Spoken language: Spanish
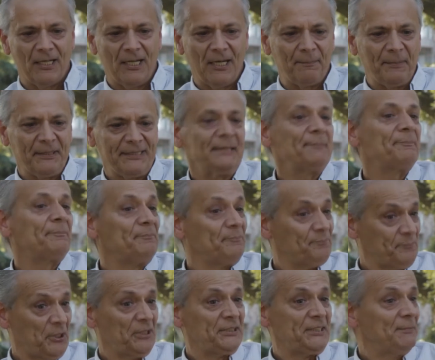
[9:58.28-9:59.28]
Aparte,
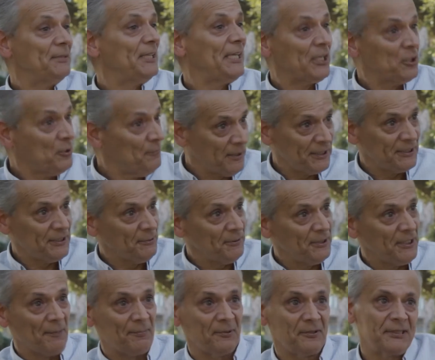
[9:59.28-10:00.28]
por el tema de la
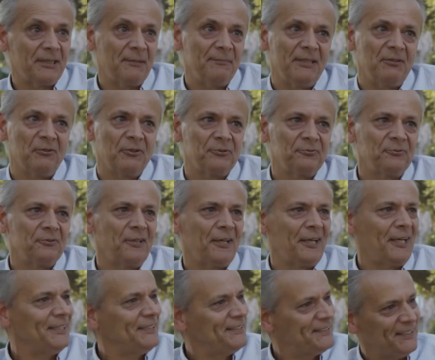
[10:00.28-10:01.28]
convertibilidad, porque también cuando uno
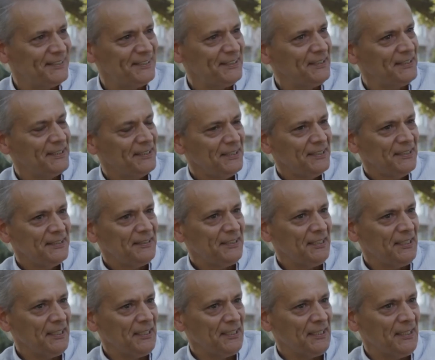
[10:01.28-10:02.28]
analiza tiene,
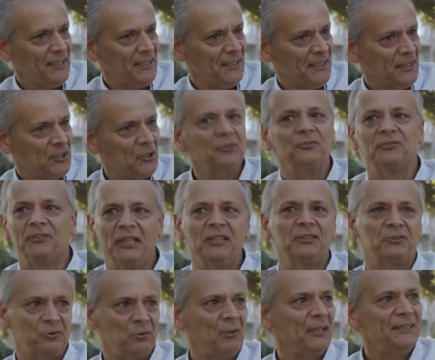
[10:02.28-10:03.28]
tiene que
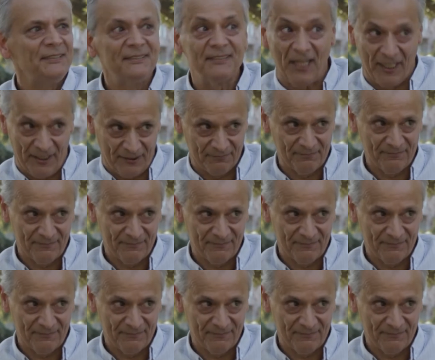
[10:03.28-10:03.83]
contextualizar.